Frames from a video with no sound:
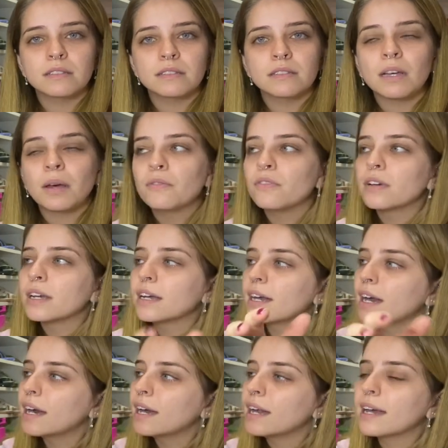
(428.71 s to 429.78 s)
Sabe? Foi,
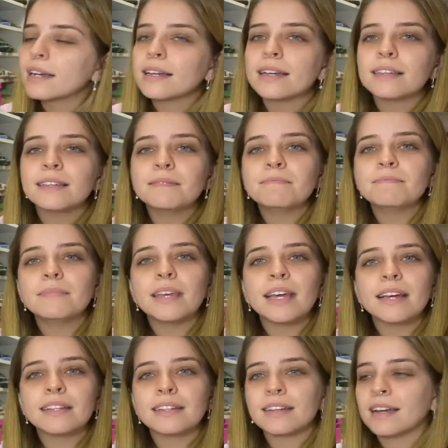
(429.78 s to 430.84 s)
caraca, que
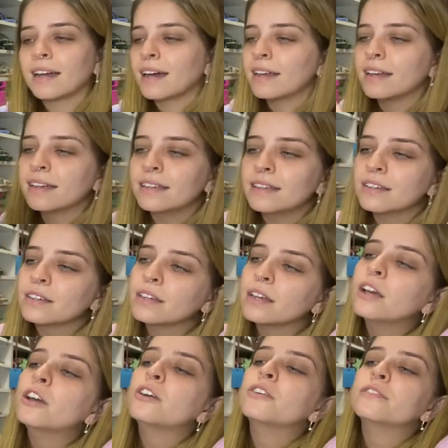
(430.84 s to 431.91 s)
merda, cara. Aí...
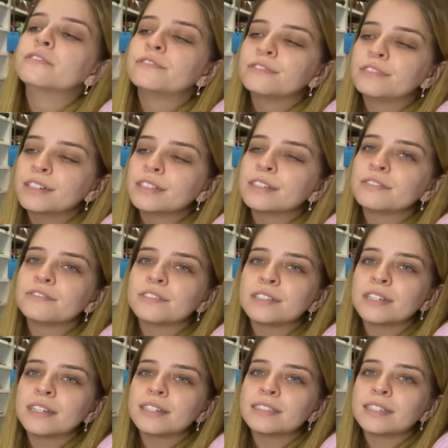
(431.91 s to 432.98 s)
E Fui andando, fui
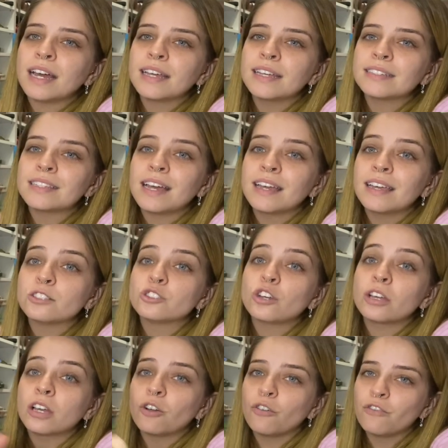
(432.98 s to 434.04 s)
andando, e saía, saía. Só
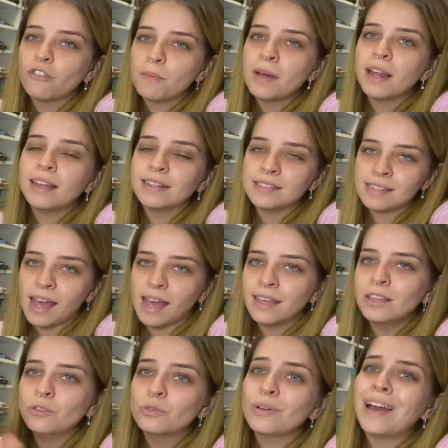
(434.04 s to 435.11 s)
que conforme ela ia
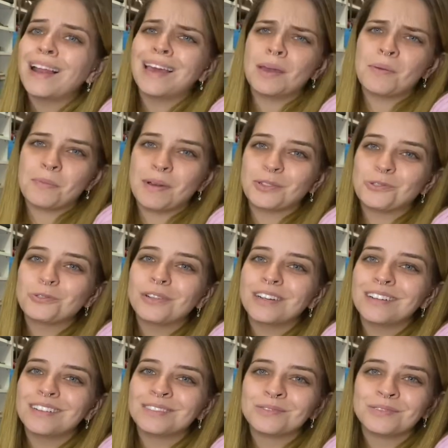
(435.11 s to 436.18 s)
saindo, ela ia me
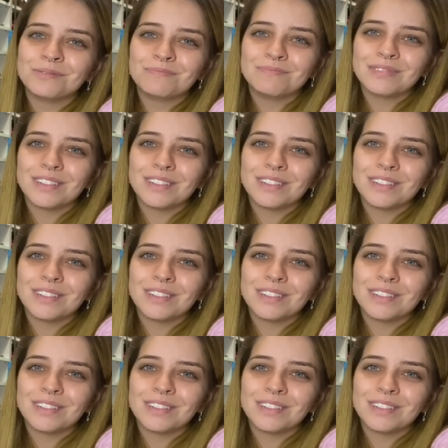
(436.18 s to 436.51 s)
machucando.